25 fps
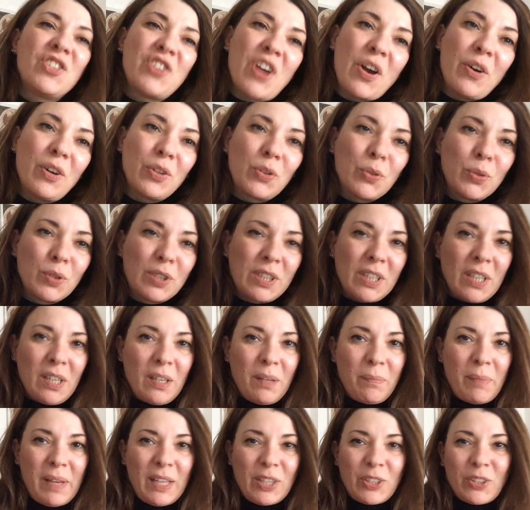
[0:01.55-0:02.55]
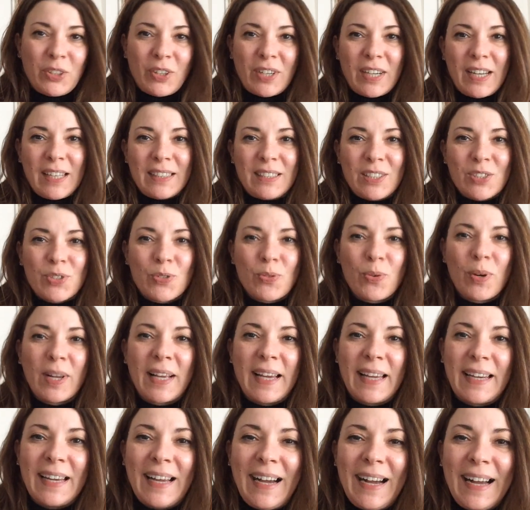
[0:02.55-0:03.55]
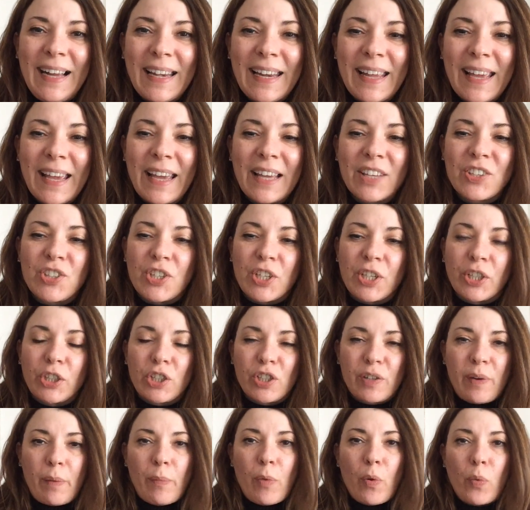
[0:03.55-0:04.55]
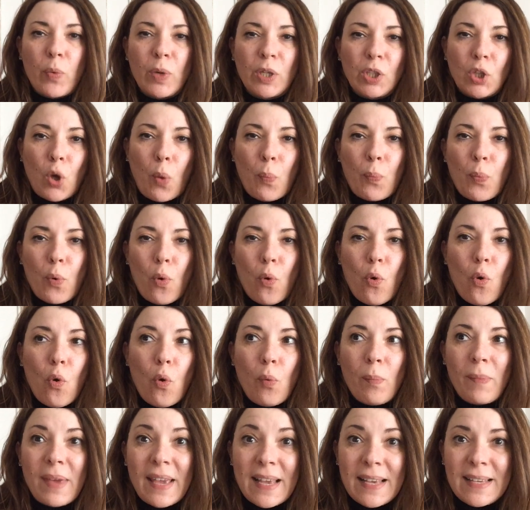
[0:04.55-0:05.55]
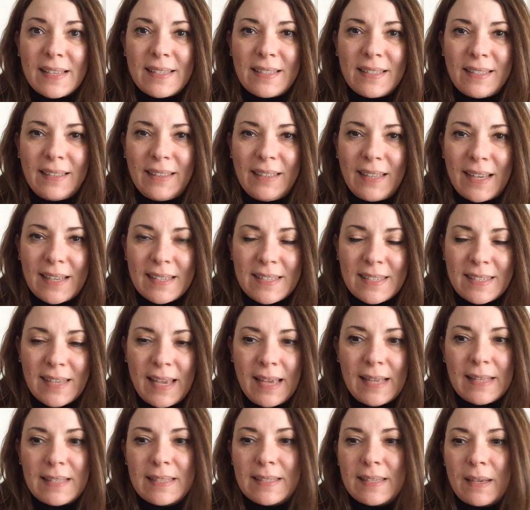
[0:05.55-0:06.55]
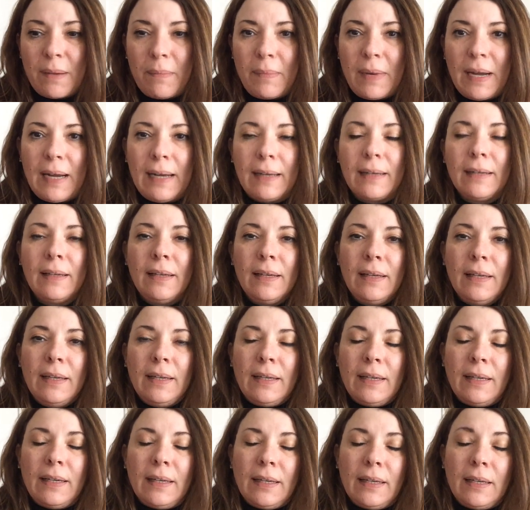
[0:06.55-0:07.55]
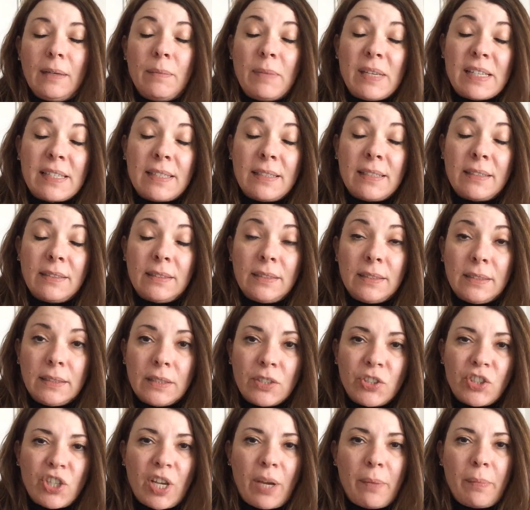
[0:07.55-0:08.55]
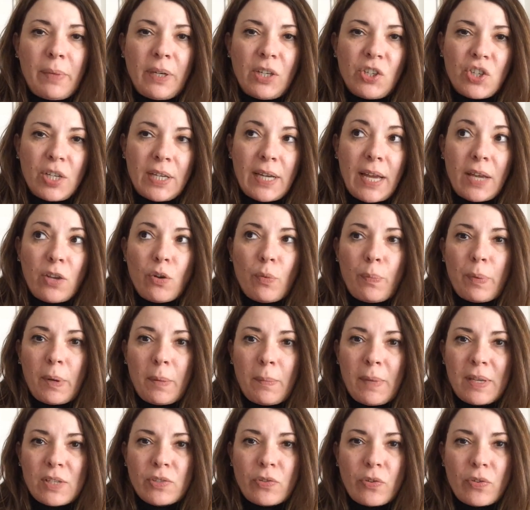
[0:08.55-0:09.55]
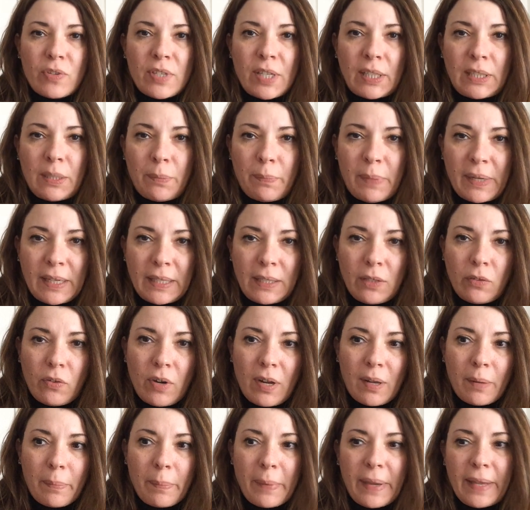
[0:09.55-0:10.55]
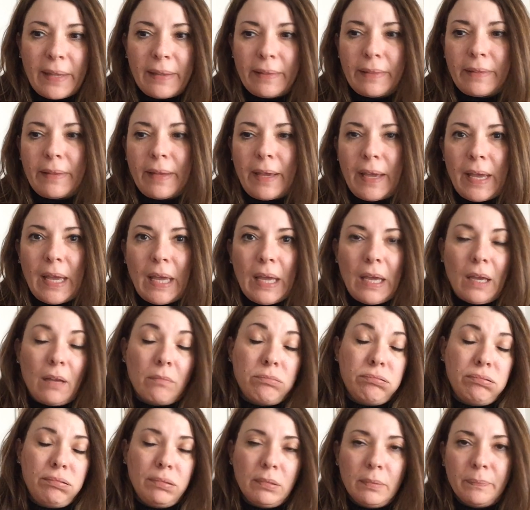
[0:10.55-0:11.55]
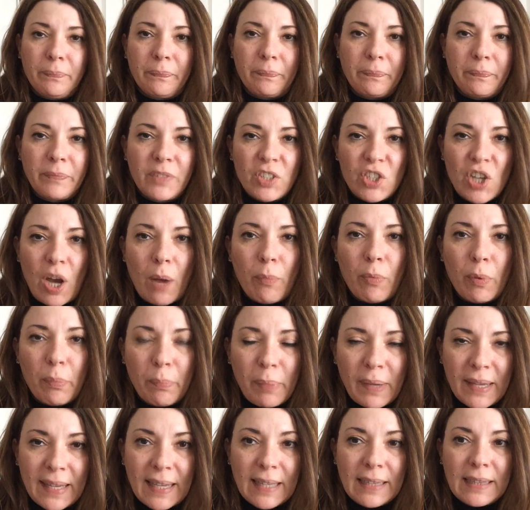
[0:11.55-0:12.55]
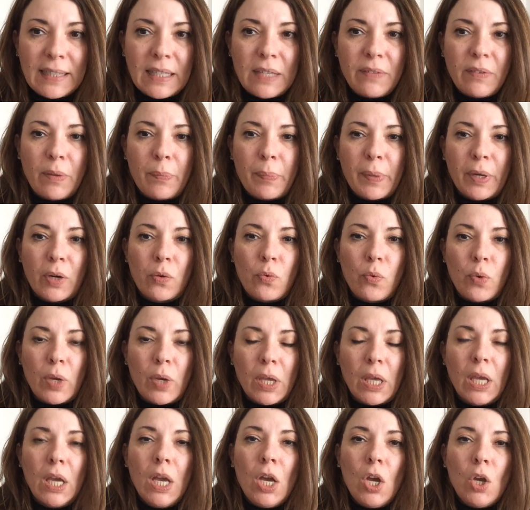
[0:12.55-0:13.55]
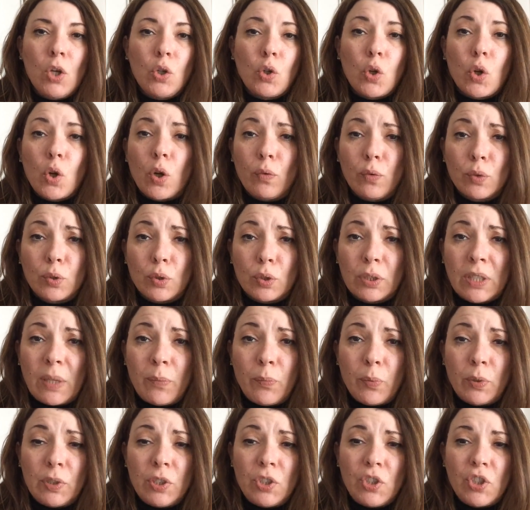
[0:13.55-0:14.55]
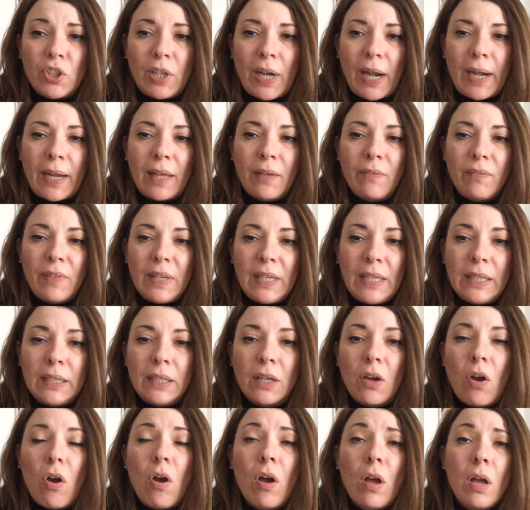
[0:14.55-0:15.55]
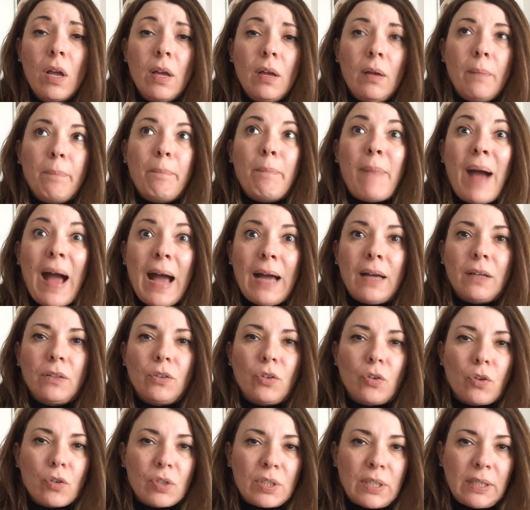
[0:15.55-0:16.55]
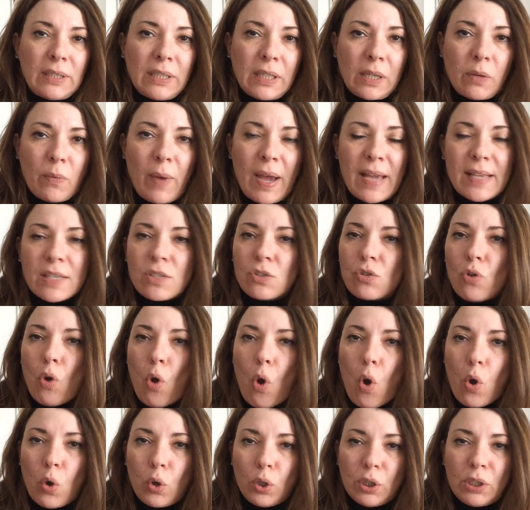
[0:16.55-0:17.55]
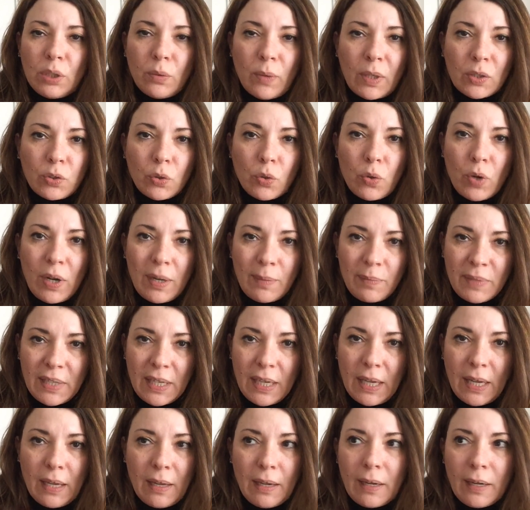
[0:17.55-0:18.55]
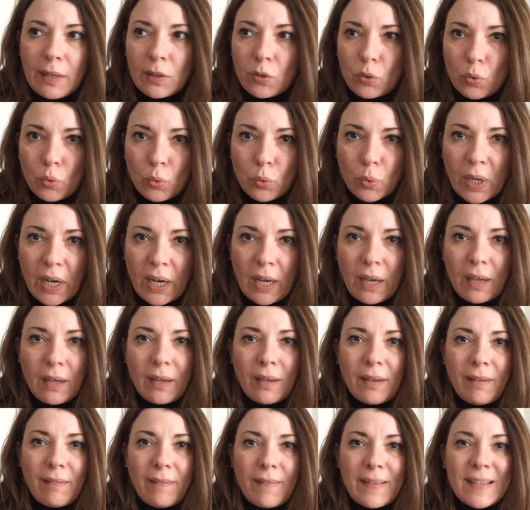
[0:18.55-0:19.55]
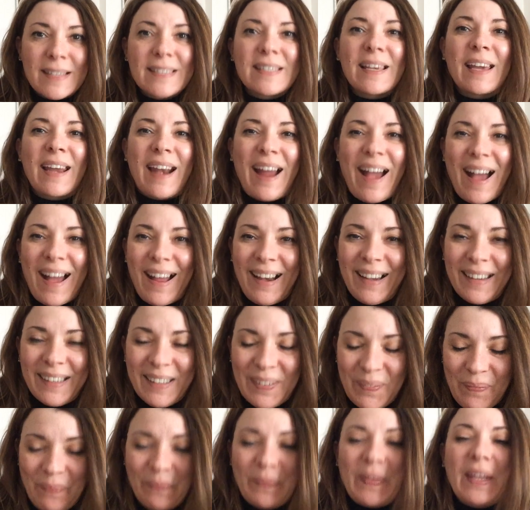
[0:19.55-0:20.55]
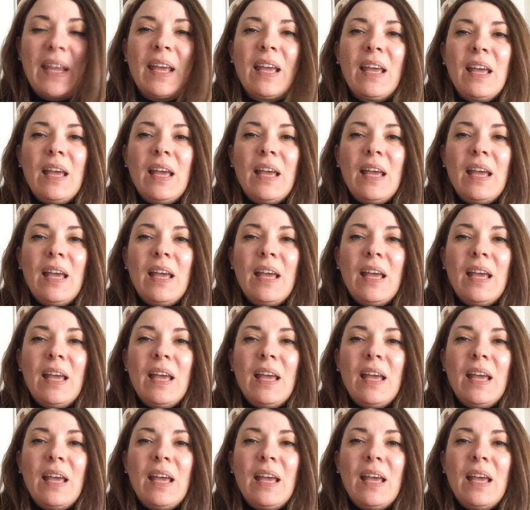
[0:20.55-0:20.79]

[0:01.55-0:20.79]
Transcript: Ciao a tutti, bentornati sul canale, ci ritroviamo qui dopo mesi di assenza, ma eh, i mesi di dicembre e gennaio per me sono stati particolarmente mm, diciamo, impegnativi per cui non ho avuto tempo di girare i video, ma nonostante questo ho continuato con le mie letture eh, serali.